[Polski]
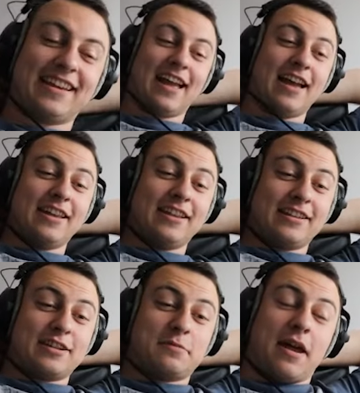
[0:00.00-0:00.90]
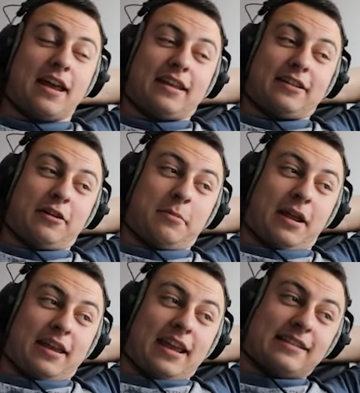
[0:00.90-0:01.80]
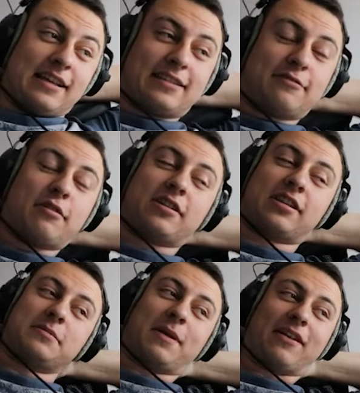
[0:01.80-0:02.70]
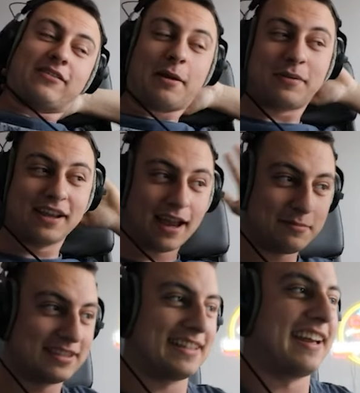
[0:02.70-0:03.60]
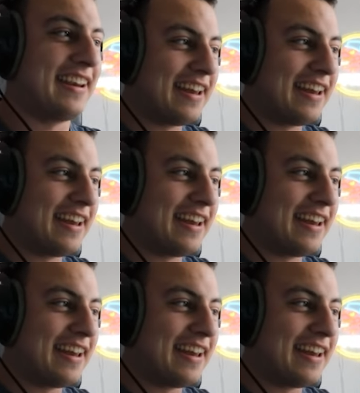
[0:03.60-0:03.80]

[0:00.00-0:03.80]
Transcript: A, chcesz bana, dobra, ja zaraz zgłaszam sprawdę Epic Games, stary,